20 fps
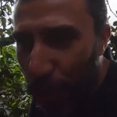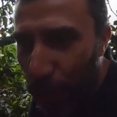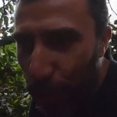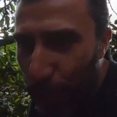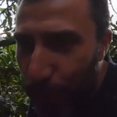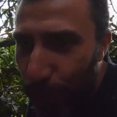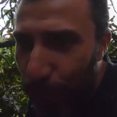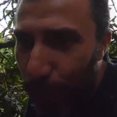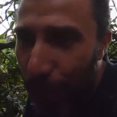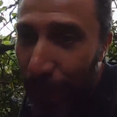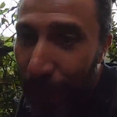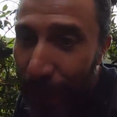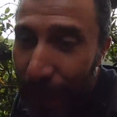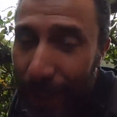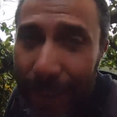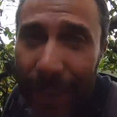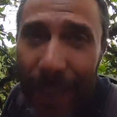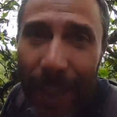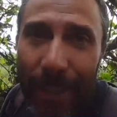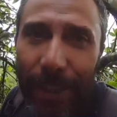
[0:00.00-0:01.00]
punto,
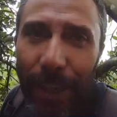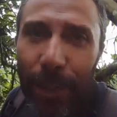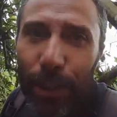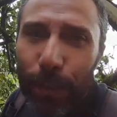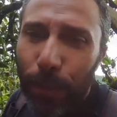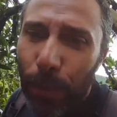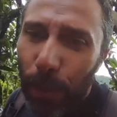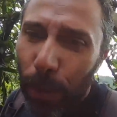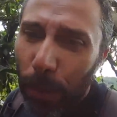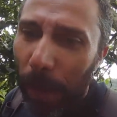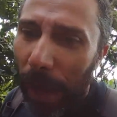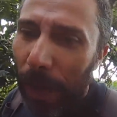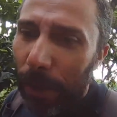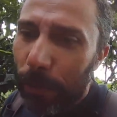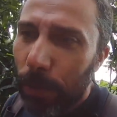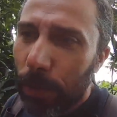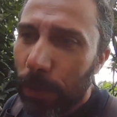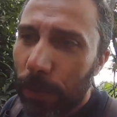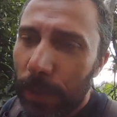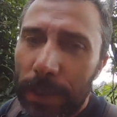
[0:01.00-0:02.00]
si è
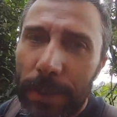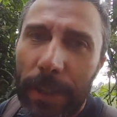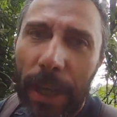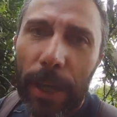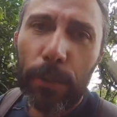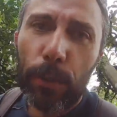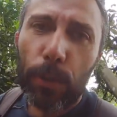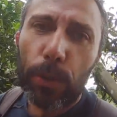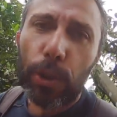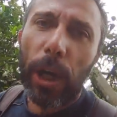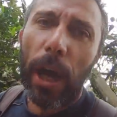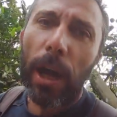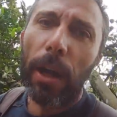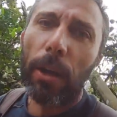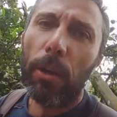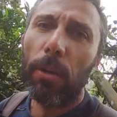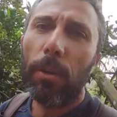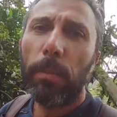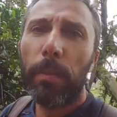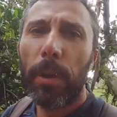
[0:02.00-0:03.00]
trasformato diventando
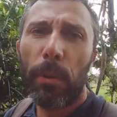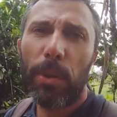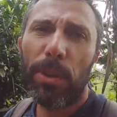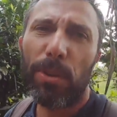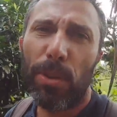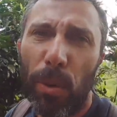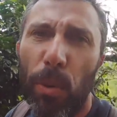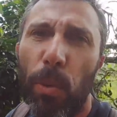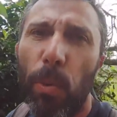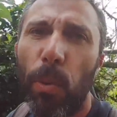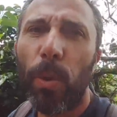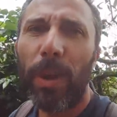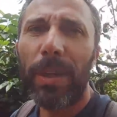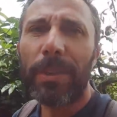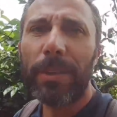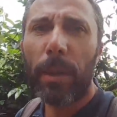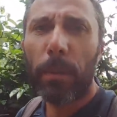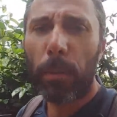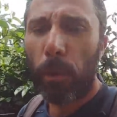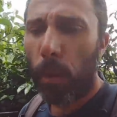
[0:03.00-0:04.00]
giallo. Per questo comunque il
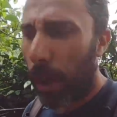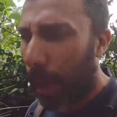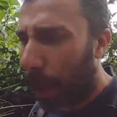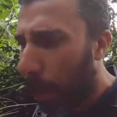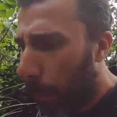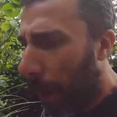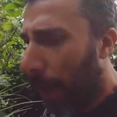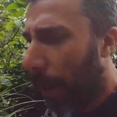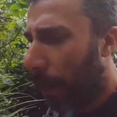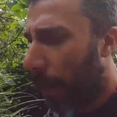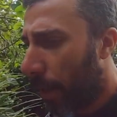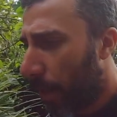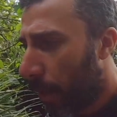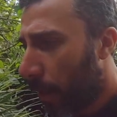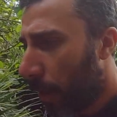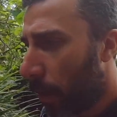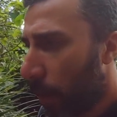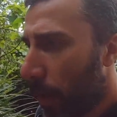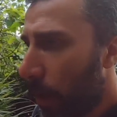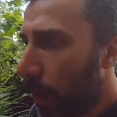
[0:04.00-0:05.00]
sapore rimane
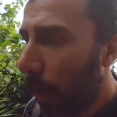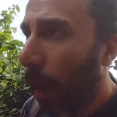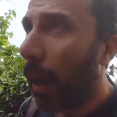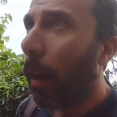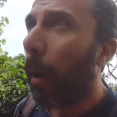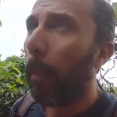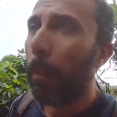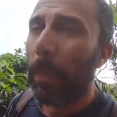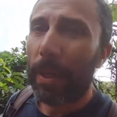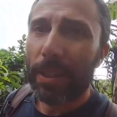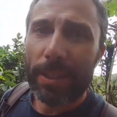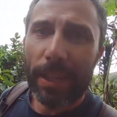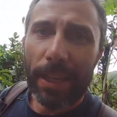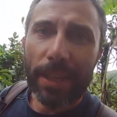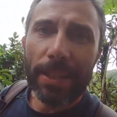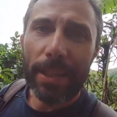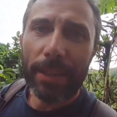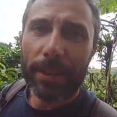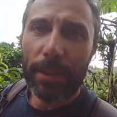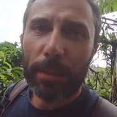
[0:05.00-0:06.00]
abbastanza